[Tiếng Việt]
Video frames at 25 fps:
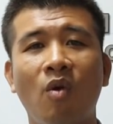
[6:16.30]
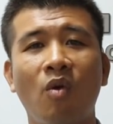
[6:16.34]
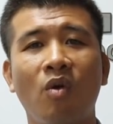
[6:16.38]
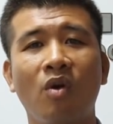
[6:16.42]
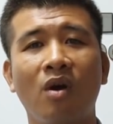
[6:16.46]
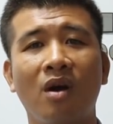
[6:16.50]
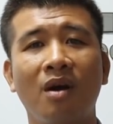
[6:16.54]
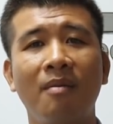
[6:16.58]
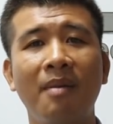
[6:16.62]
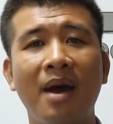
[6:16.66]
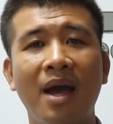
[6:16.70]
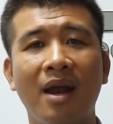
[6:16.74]
ngủ
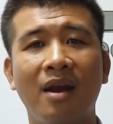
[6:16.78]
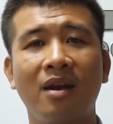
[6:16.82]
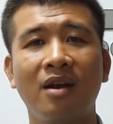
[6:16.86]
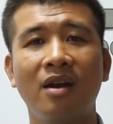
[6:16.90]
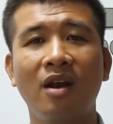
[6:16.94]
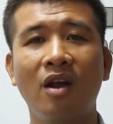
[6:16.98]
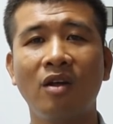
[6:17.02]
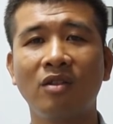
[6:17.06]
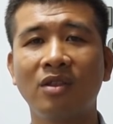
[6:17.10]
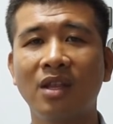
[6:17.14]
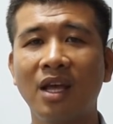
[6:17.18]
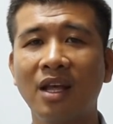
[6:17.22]
của các bạn
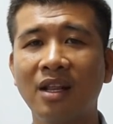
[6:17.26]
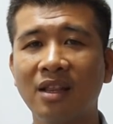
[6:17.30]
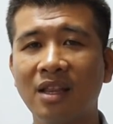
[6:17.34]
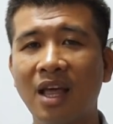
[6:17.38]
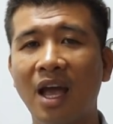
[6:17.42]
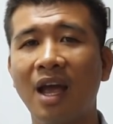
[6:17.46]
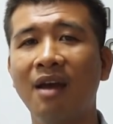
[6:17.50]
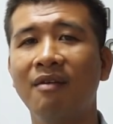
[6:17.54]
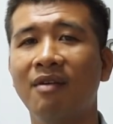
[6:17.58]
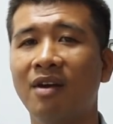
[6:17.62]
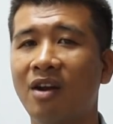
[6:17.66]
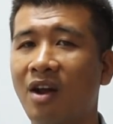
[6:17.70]
nó tinh
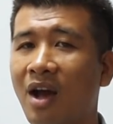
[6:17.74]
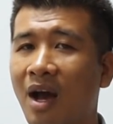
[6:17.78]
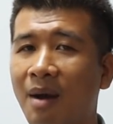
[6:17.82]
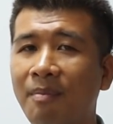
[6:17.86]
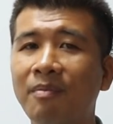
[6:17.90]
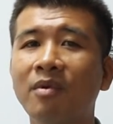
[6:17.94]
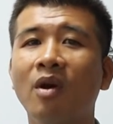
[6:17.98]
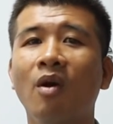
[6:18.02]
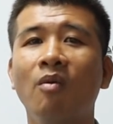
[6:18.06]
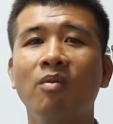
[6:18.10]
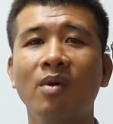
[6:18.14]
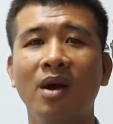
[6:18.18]
tế và nó
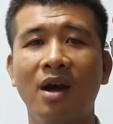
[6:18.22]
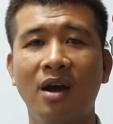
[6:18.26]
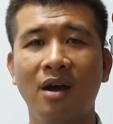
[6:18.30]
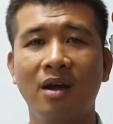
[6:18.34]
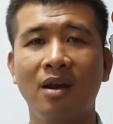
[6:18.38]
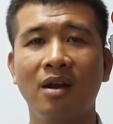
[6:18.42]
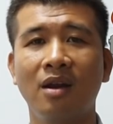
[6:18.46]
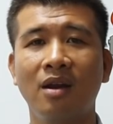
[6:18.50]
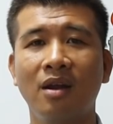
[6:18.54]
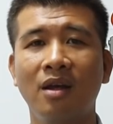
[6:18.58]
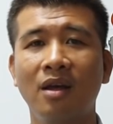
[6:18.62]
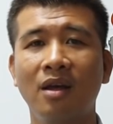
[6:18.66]
ấm cúng hơn.